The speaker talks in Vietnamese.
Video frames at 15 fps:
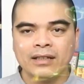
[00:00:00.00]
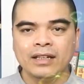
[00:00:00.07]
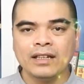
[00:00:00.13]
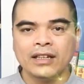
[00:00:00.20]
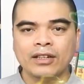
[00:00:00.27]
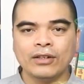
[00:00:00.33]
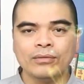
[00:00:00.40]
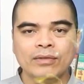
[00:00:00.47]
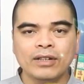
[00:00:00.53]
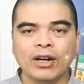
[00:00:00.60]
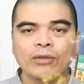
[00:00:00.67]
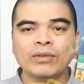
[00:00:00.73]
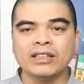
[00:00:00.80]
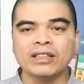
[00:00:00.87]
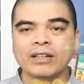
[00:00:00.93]
thì cũng
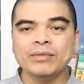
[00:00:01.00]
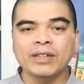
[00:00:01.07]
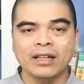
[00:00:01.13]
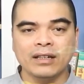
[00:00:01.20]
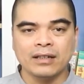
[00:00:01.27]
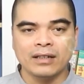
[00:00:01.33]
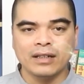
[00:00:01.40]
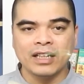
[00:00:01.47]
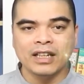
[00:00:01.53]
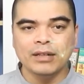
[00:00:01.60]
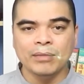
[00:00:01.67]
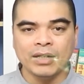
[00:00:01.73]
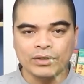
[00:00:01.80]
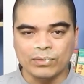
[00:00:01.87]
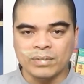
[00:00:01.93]
không được chấp nhận khi
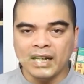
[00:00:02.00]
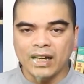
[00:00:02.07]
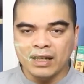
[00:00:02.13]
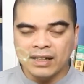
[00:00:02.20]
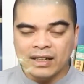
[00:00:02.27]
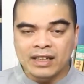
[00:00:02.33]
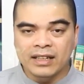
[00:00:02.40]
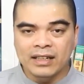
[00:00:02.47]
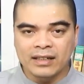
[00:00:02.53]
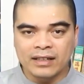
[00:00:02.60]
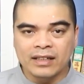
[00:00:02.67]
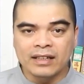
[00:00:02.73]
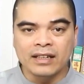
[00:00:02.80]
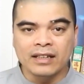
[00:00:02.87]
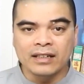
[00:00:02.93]
mà chúng ta đi
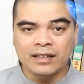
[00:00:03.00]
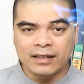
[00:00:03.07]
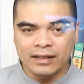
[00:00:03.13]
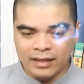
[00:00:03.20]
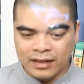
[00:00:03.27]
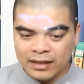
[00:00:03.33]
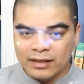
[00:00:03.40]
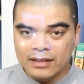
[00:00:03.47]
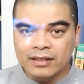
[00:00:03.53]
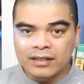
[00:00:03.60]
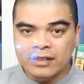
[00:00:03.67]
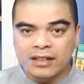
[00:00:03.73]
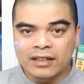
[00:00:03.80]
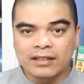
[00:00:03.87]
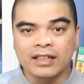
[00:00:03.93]
đi đến đi đến
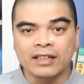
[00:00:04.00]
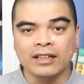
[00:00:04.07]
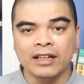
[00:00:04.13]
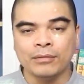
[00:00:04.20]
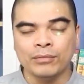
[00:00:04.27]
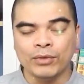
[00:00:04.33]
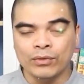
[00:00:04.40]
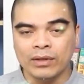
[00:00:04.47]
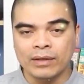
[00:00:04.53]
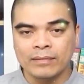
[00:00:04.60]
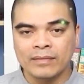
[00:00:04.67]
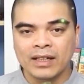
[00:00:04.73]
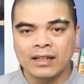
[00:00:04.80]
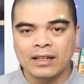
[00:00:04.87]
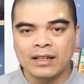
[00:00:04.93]
những nơi đình đền miếu
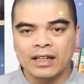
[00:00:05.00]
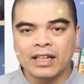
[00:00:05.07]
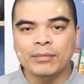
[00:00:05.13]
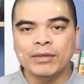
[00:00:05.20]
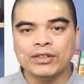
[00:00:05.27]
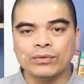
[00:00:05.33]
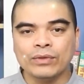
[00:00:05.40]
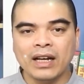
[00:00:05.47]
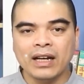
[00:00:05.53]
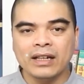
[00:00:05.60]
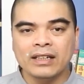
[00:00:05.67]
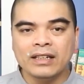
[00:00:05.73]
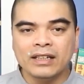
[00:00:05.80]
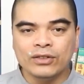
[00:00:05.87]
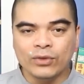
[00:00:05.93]
khi mà chúng ta
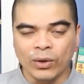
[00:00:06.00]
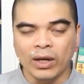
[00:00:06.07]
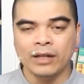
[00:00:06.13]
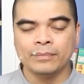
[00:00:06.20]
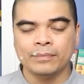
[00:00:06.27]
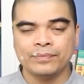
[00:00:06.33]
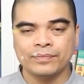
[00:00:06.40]
đi đến chùa